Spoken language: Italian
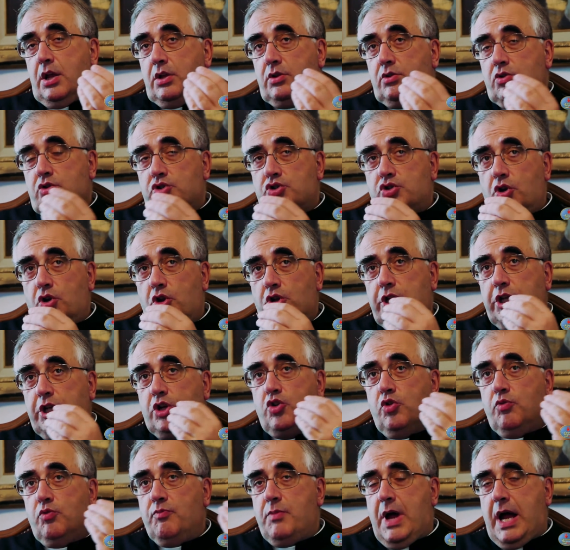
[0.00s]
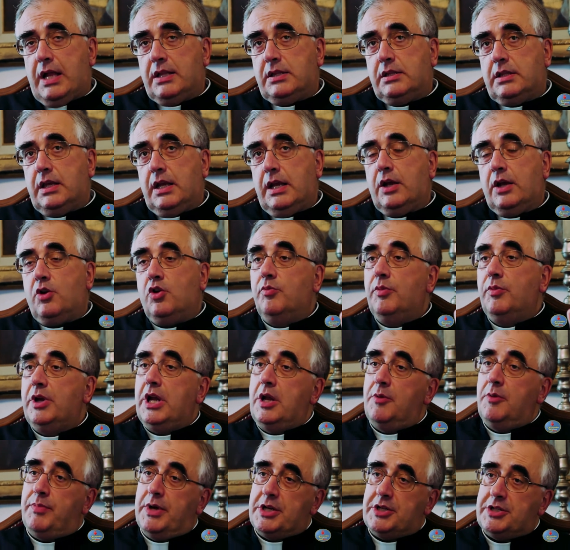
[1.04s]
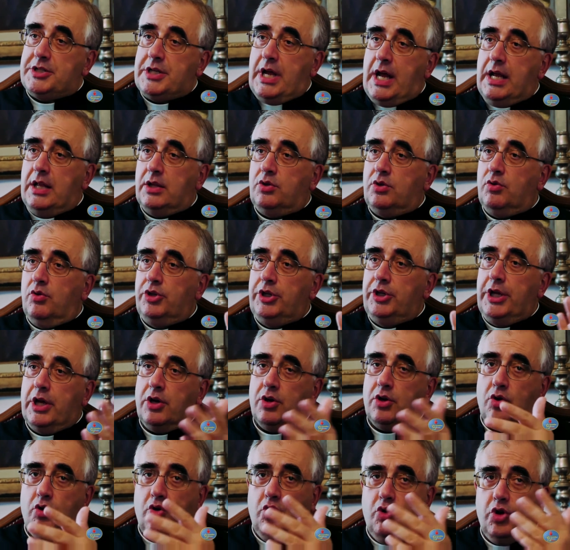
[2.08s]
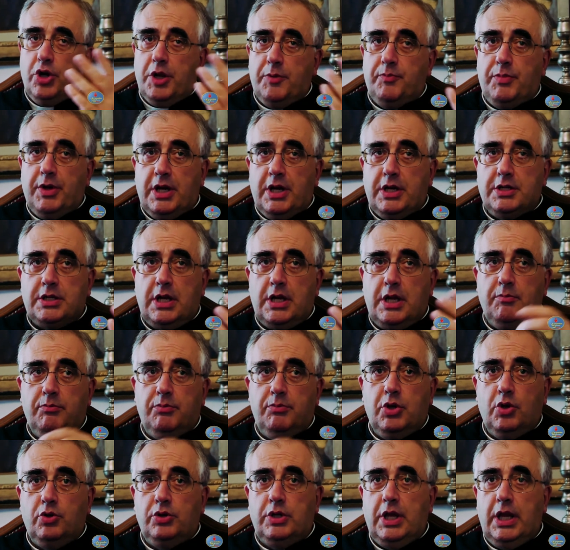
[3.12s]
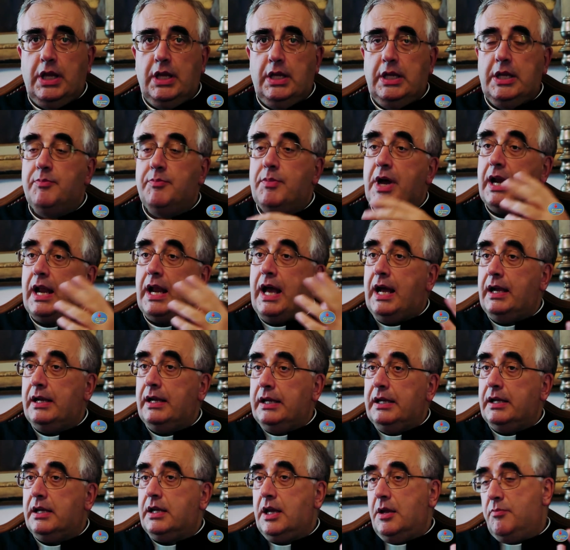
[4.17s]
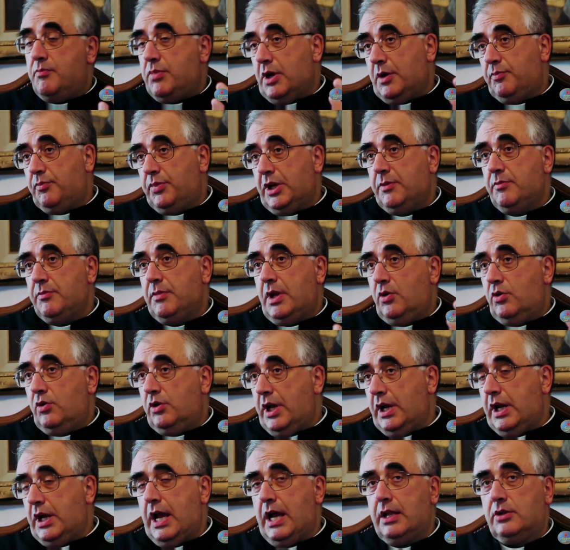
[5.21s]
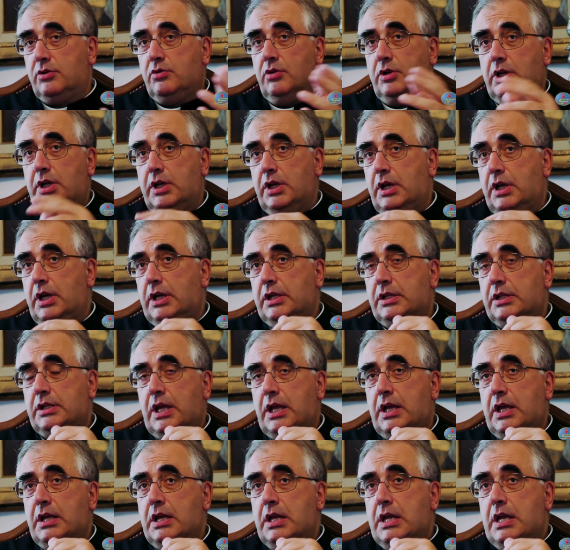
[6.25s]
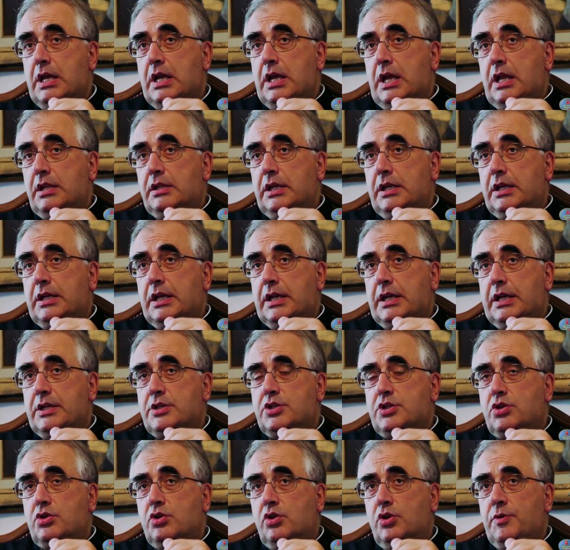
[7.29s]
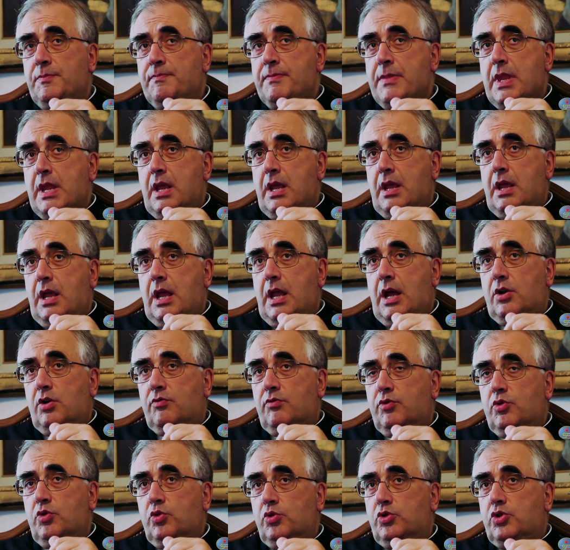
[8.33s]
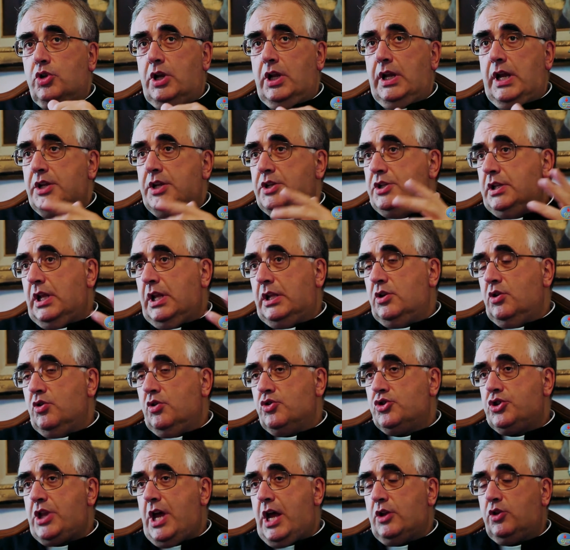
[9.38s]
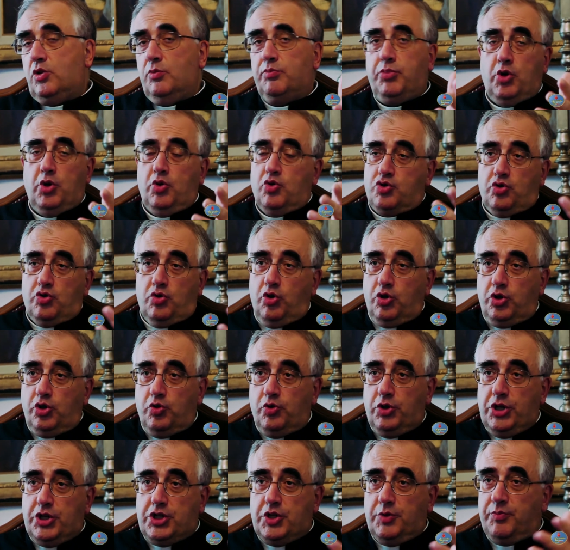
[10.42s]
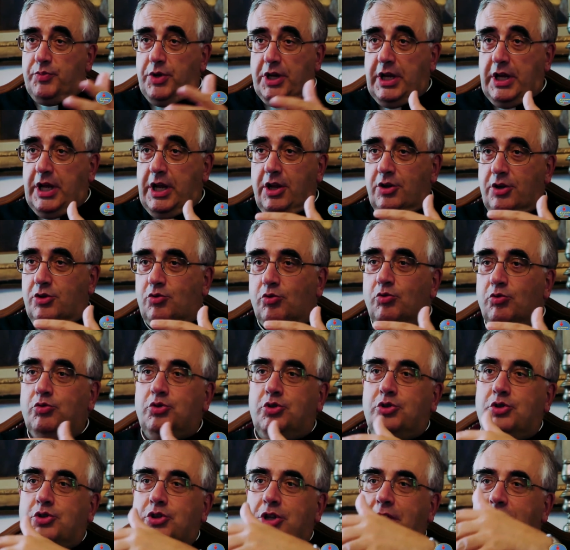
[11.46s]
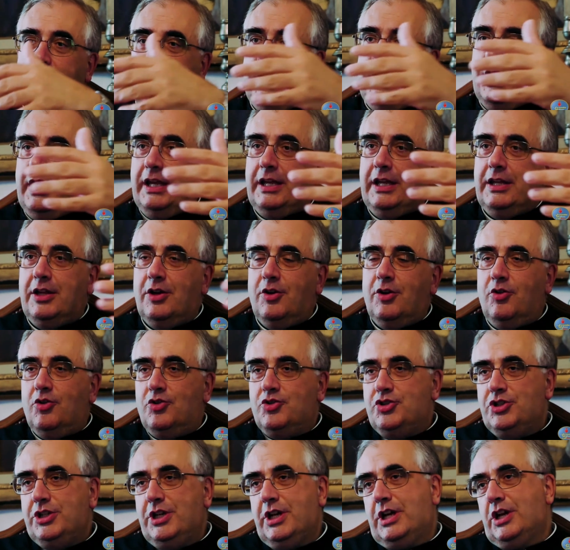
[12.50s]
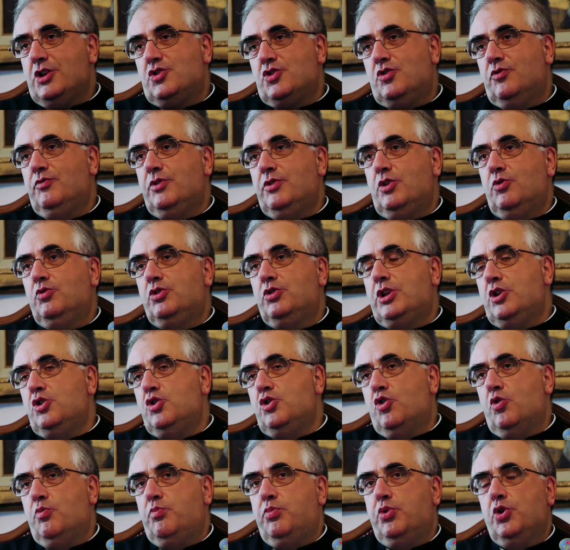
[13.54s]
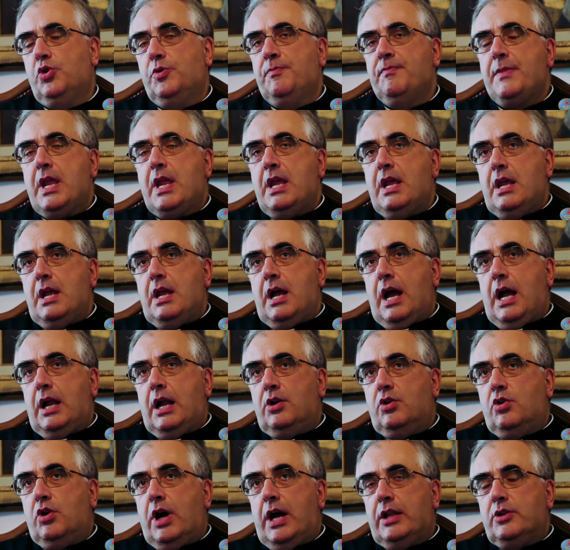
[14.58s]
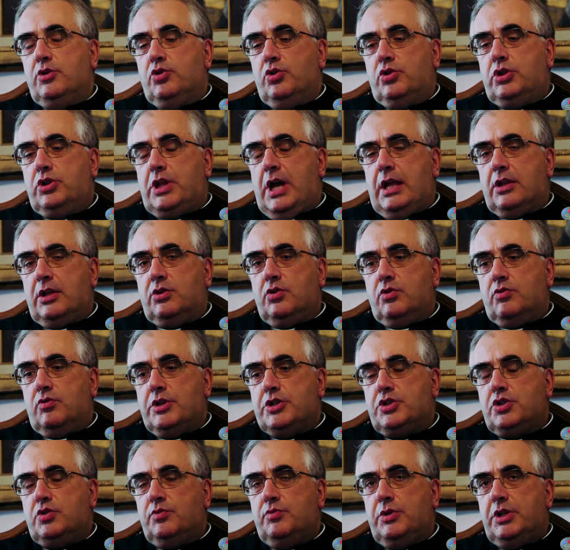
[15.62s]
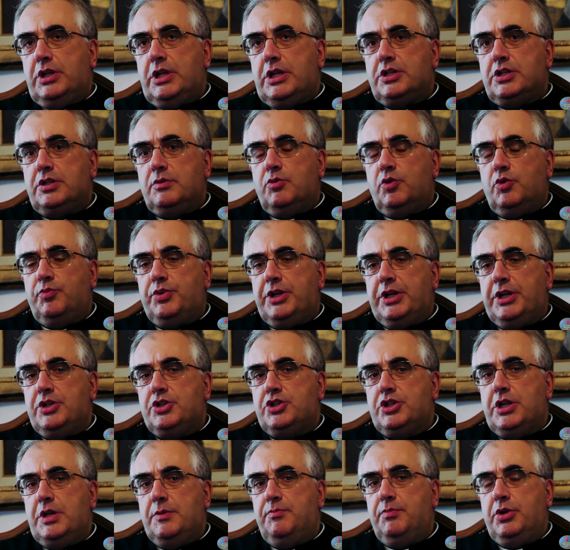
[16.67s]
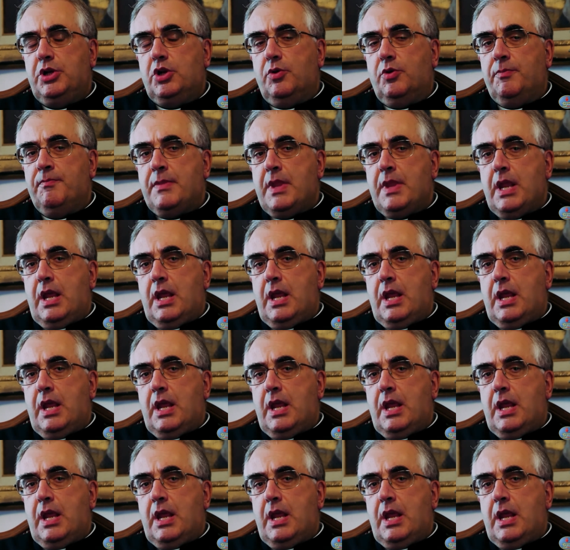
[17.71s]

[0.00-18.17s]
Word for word: non solo di combattere come nel passato gli errori per esempio dei liberali che per prime hanno negato la legalità di Cristo e hanno voluto la laicità dello Stato, poi non sono gli unici perché tutte le ideologie che sono venute dopo hanno adottato questo medesimo principio,